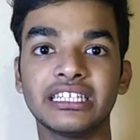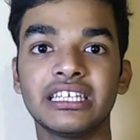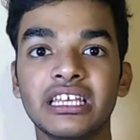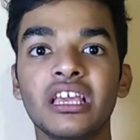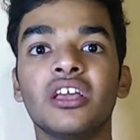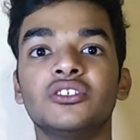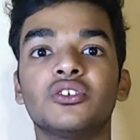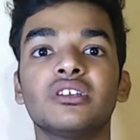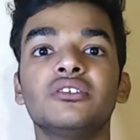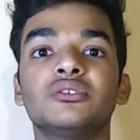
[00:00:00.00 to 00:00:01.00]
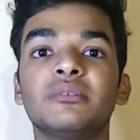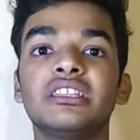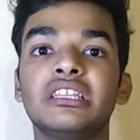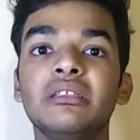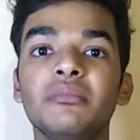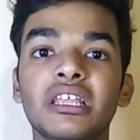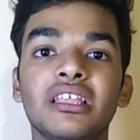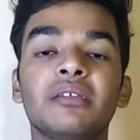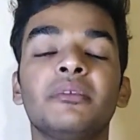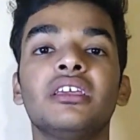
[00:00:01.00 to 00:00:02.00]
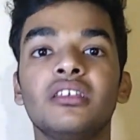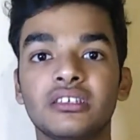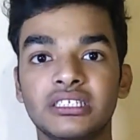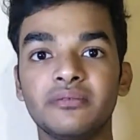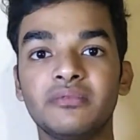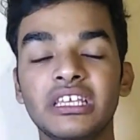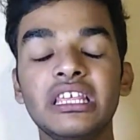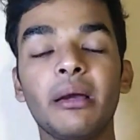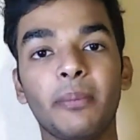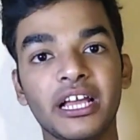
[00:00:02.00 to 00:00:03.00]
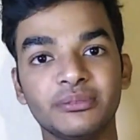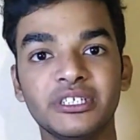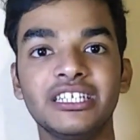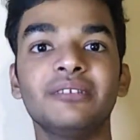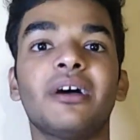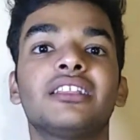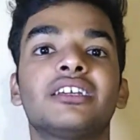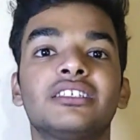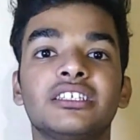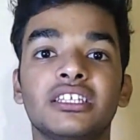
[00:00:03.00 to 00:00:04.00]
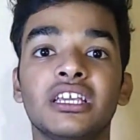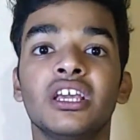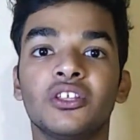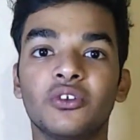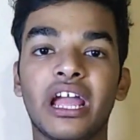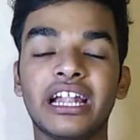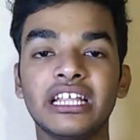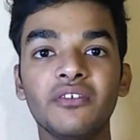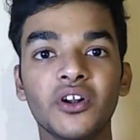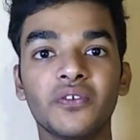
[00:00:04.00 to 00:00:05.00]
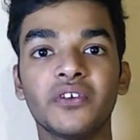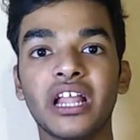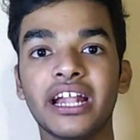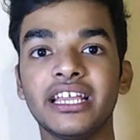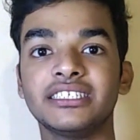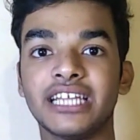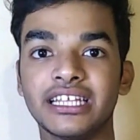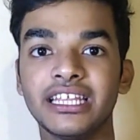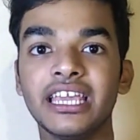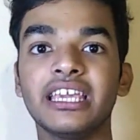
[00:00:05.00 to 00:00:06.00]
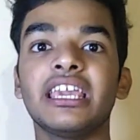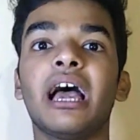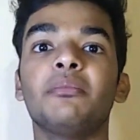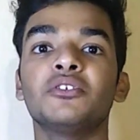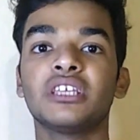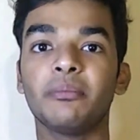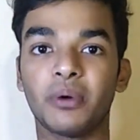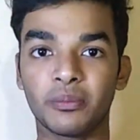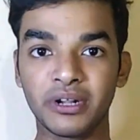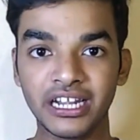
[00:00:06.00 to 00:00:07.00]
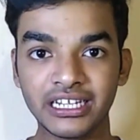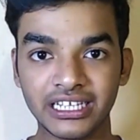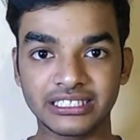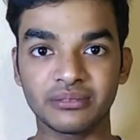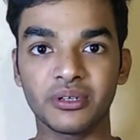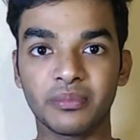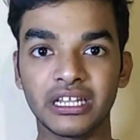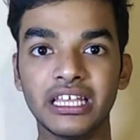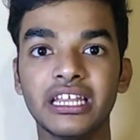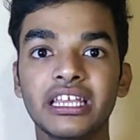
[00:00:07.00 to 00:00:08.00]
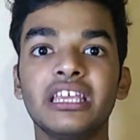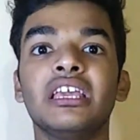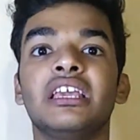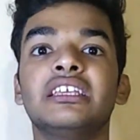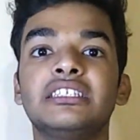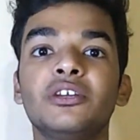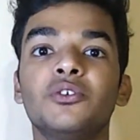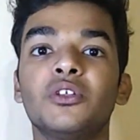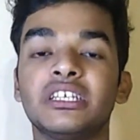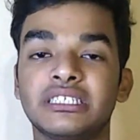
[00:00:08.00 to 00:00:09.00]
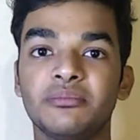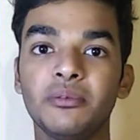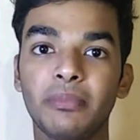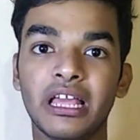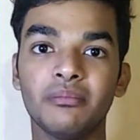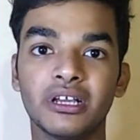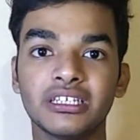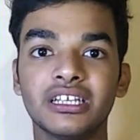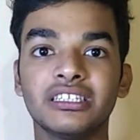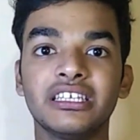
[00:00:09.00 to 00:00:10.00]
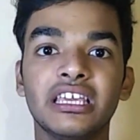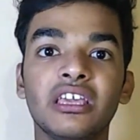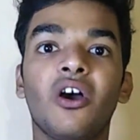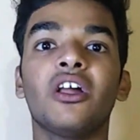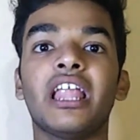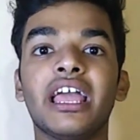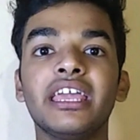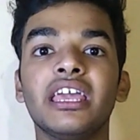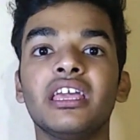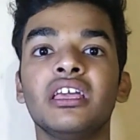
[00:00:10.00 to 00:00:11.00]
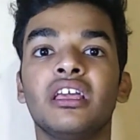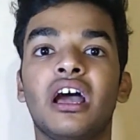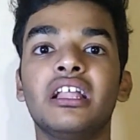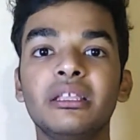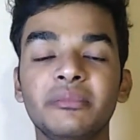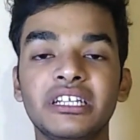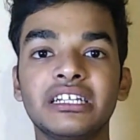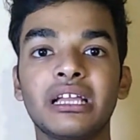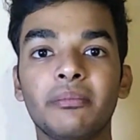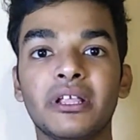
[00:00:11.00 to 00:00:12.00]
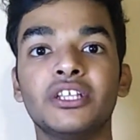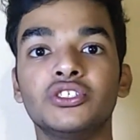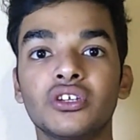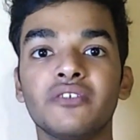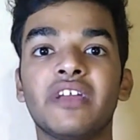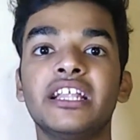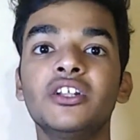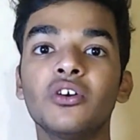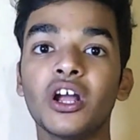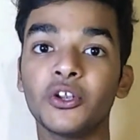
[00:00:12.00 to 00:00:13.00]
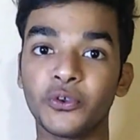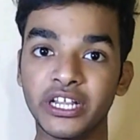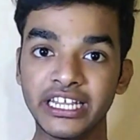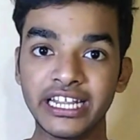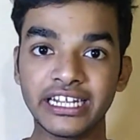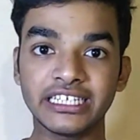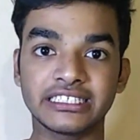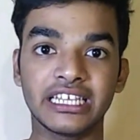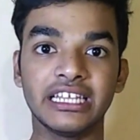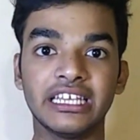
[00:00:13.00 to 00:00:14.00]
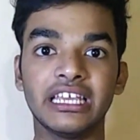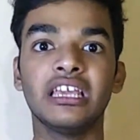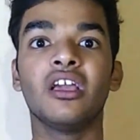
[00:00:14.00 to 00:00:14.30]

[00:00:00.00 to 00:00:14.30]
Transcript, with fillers: थे जो कि उसमें तीन महीने में सिर्फ तीन या पाँच मिनट ही बात करते थे तो एयरटेल वोडाफोन आइडिया चाहते हैं कि आप उनके परमानेंट कस्टमर बने रहे इसलिए उन्होंने सभी प्लान बंद कर दिए और लाए हैं अनलिमिटेड का प्लान जो कि वैलिड होगा ट्वेंटी एट डेज के लिए